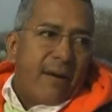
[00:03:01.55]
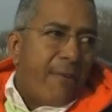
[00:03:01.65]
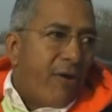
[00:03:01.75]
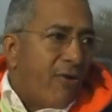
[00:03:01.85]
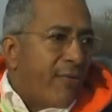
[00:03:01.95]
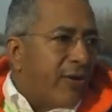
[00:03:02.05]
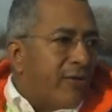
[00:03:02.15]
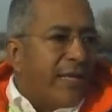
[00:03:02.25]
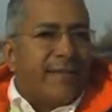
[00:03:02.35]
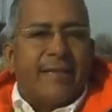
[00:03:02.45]
Paolo
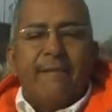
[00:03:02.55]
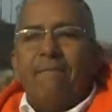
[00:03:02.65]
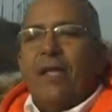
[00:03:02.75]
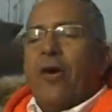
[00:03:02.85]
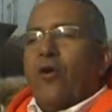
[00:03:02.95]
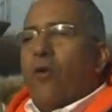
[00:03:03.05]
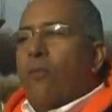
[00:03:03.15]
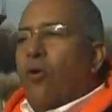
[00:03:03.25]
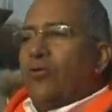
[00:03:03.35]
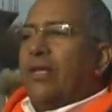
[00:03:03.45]
Veronese
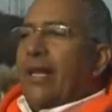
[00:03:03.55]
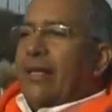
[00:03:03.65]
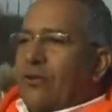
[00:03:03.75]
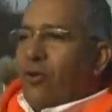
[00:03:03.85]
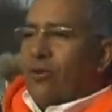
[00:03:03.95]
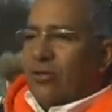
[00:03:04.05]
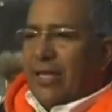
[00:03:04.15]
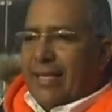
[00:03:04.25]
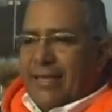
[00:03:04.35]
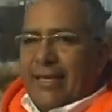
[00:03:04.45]
como director
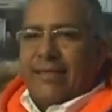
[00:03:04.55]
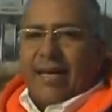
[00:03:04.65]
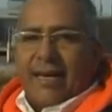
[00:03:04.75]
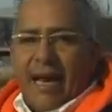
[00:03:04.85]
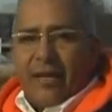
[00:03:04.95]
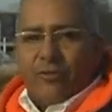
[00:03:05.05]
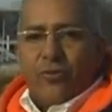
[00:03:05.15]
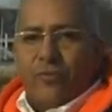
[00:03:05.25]
del tercer rayo